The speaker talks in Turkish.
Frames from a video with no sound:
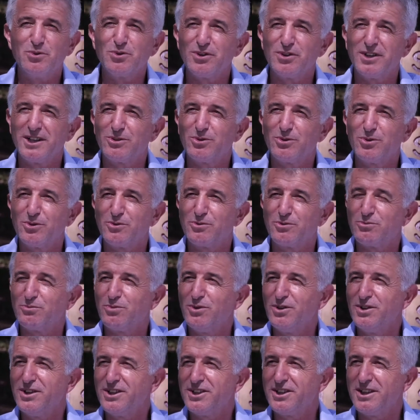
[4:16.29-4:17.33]
Burada Türk
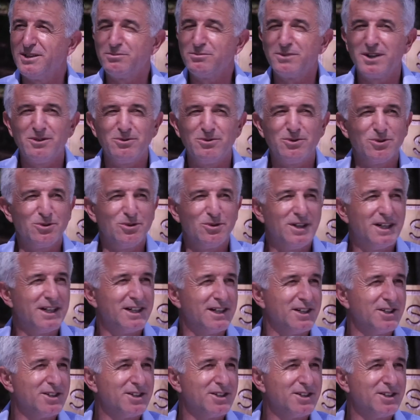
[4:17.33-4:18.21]
futboluna damga vurdular.